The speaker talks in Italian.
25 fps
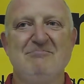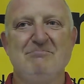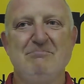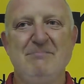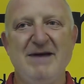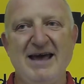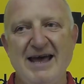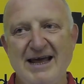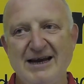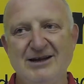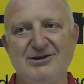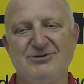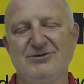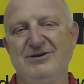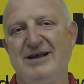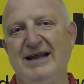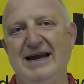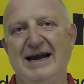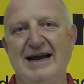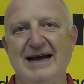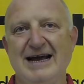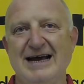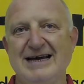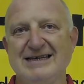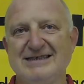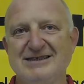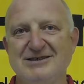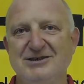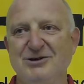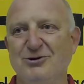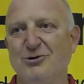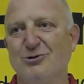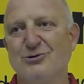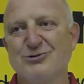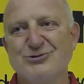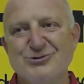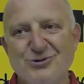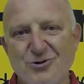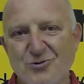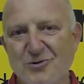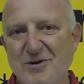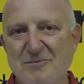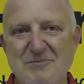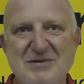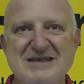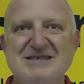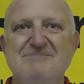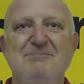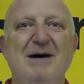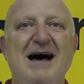merito dei ragazzi, io sto qui
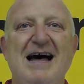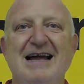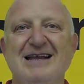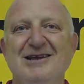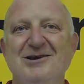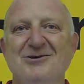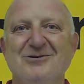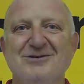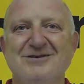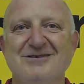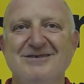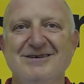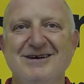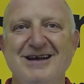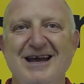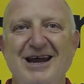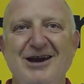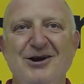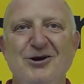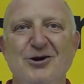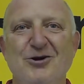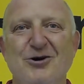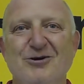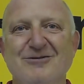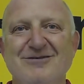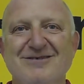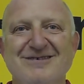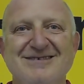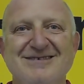per sbaglio. Tu poi,